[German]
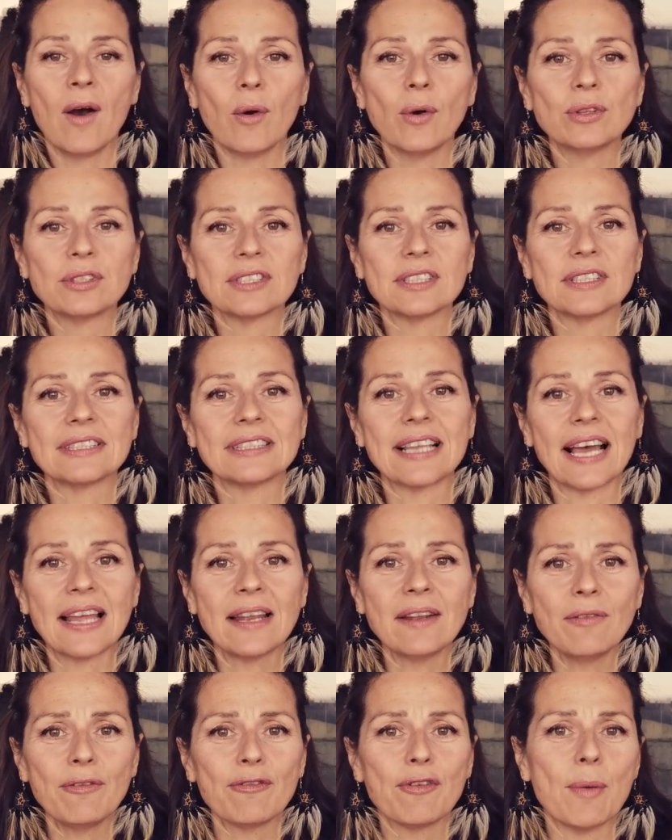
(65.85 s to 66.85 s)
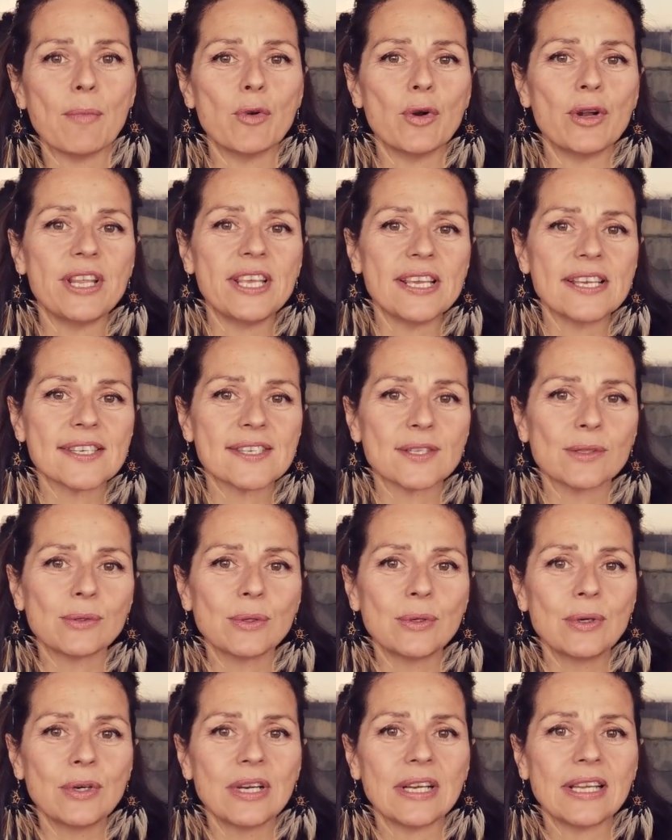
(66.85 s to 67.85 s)
Und dann formulierst
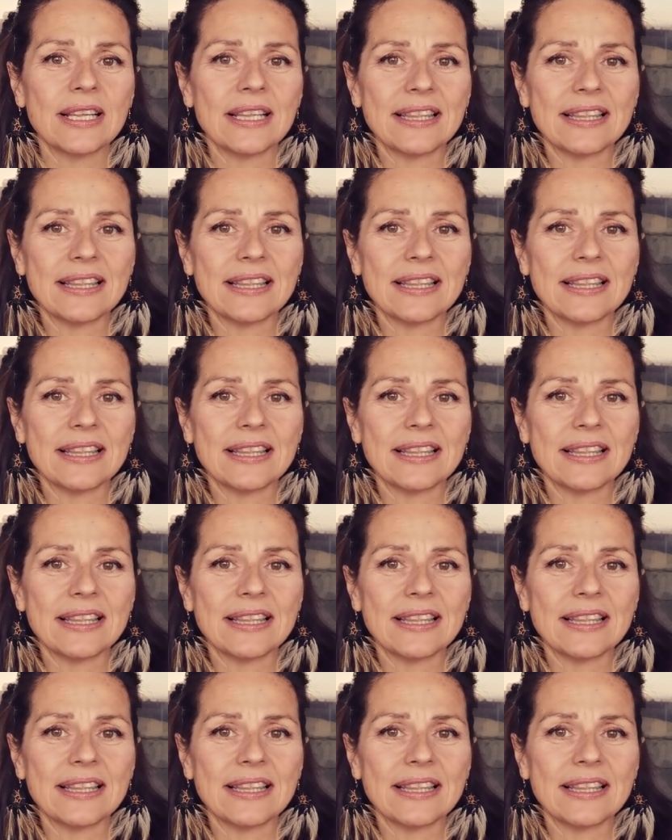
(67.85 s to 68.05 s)
du